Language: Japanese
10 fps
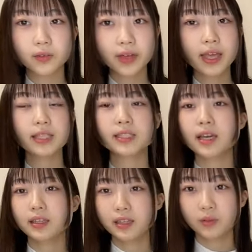
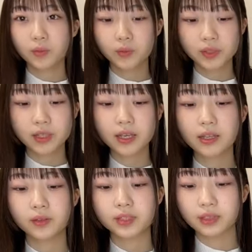
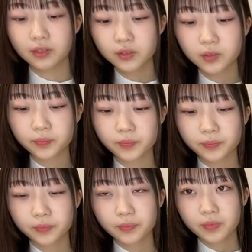HKT48 さんの「
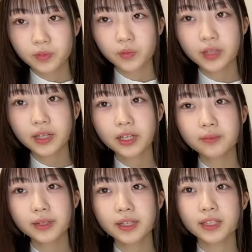お願い
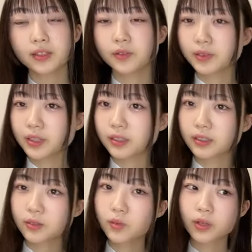バレンティン」を歌
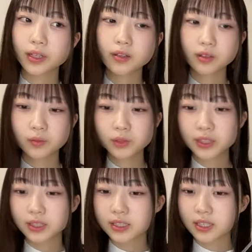おうかなとか思っ
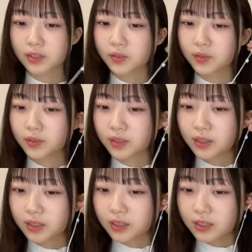たんですけど
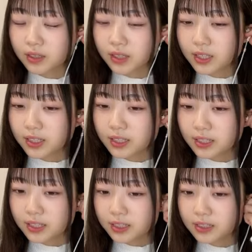
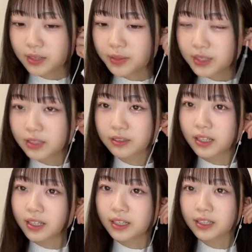サビしか
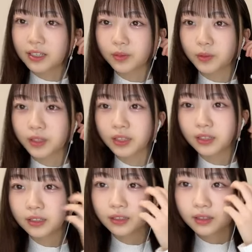歌えないなと思って